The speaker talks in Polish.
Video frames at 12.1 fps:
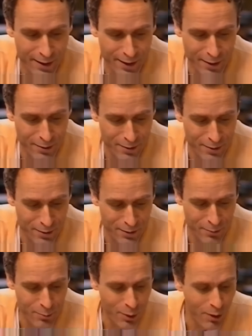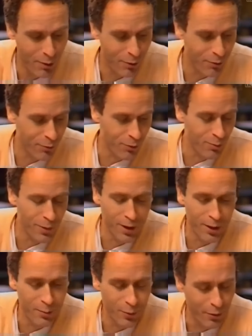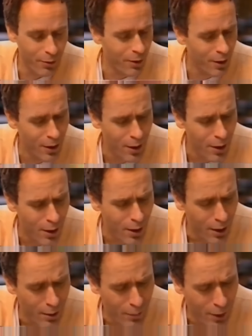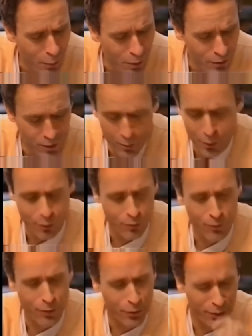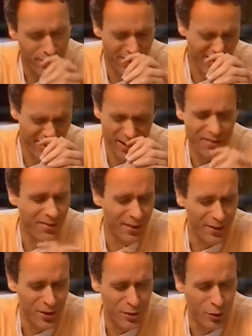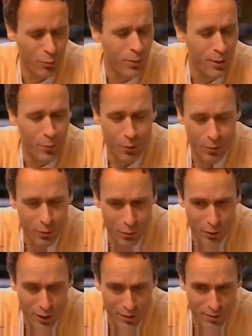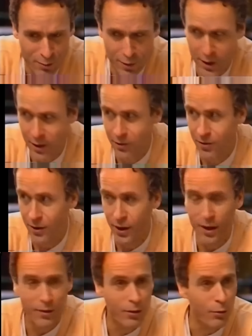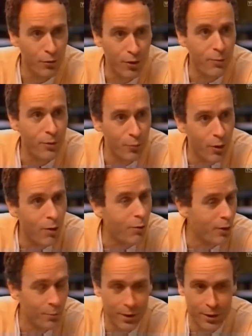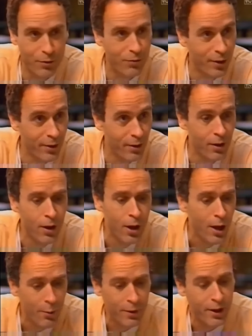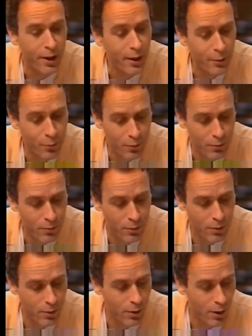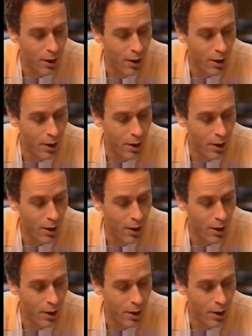nie włóczyłem się po barach, um, nie byłem menelem, ani zboczeńcem, o którym mówi się, z nim jest coś nie w porządku.